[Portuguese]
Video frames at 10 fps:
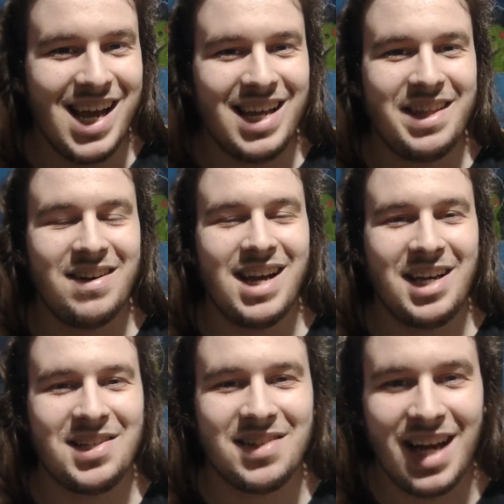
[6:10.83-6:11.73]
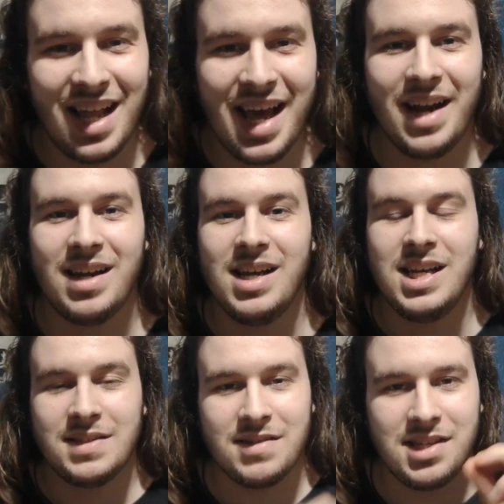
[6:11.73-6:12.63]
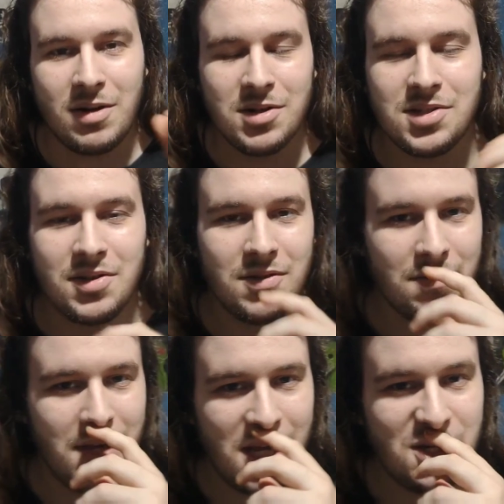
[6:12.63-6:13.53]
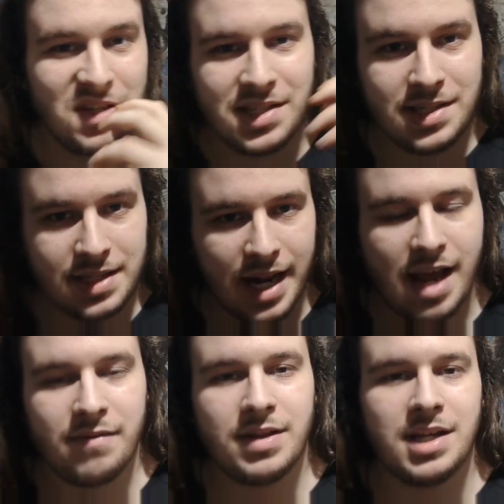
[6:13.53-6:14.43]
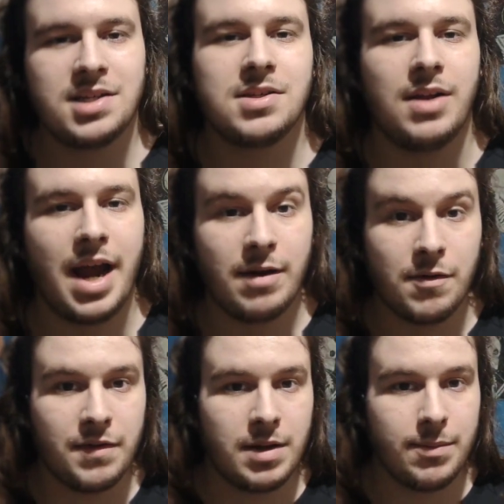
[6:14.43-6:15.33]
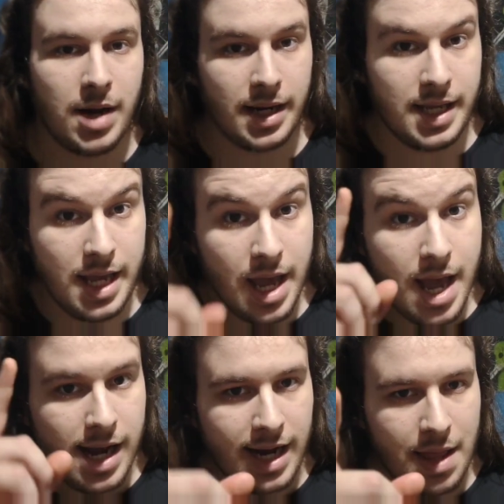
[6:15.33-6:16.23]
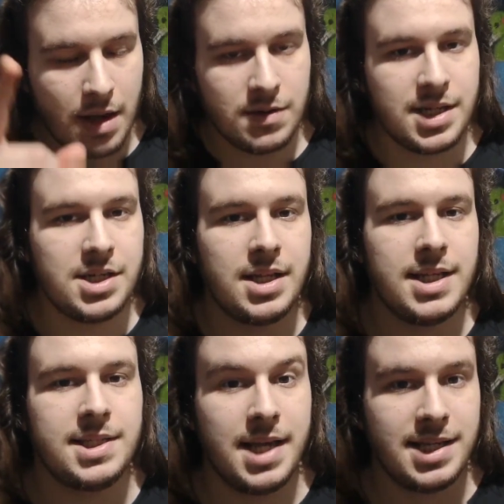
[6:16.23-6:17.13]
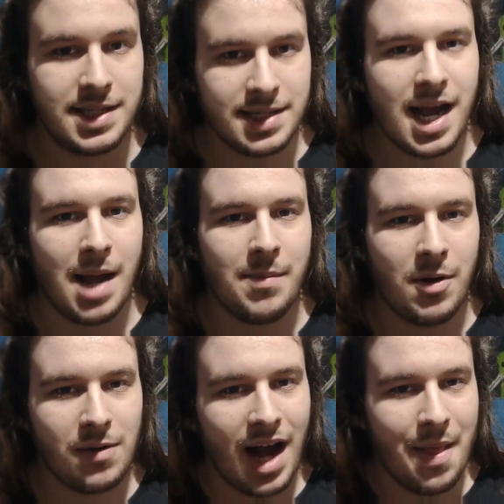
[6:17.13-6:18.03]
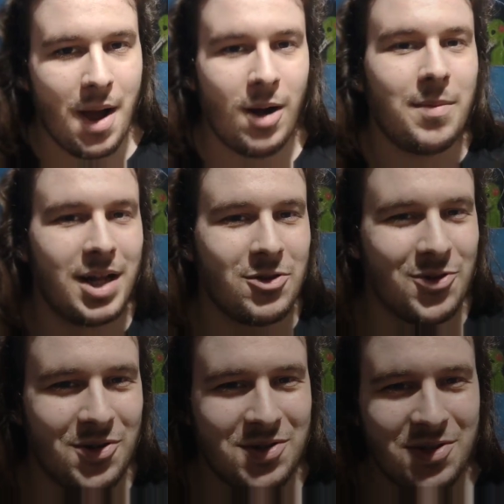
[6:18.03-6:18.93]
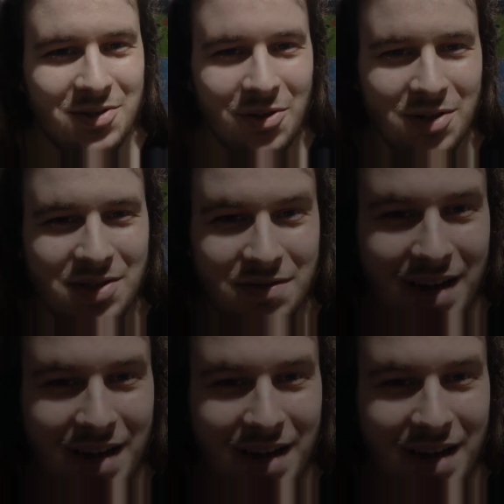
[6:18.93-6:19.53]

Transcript: Então é isso, galera. Se você gostou do vídeo, se inscreve, deixa seu like, eu vou ficando por aqui. Canal ZGDC, você sabe, é um canal para todos os gostos.